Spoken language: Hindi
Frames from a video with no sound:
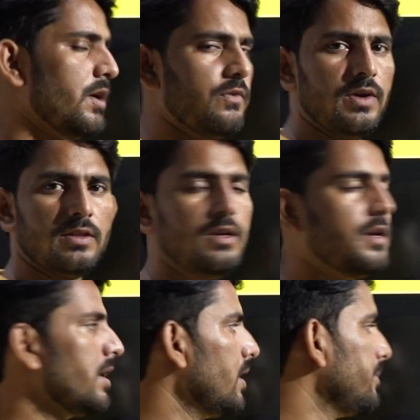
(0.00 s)
एक व्यक्ति
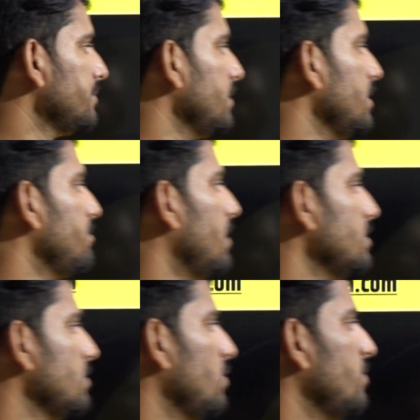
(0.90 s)
कह रहा है आपसे कि
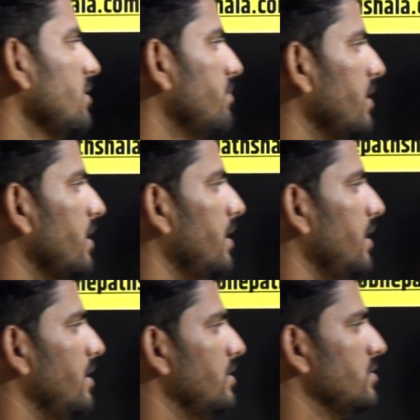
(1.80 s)
पांच किलोमीटर पर घंटे की